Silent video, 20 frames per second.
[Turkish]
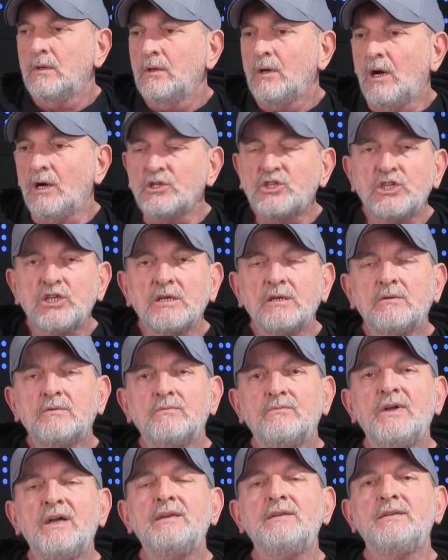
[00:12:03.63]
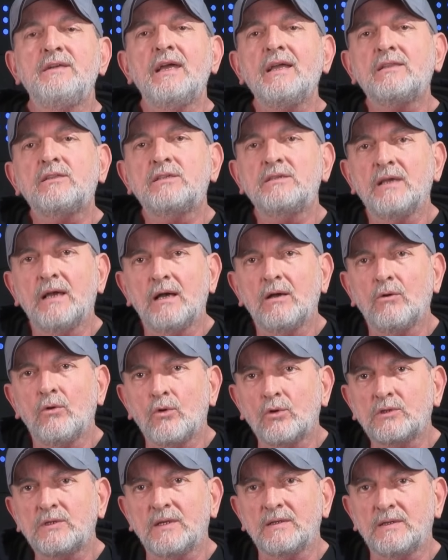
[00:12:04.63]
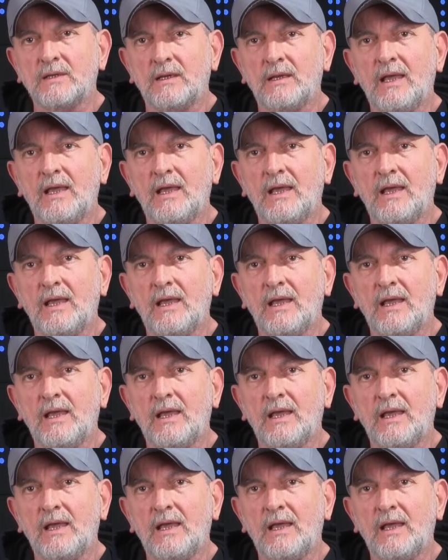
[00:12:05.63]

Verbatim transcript: açık ve net ya ortada.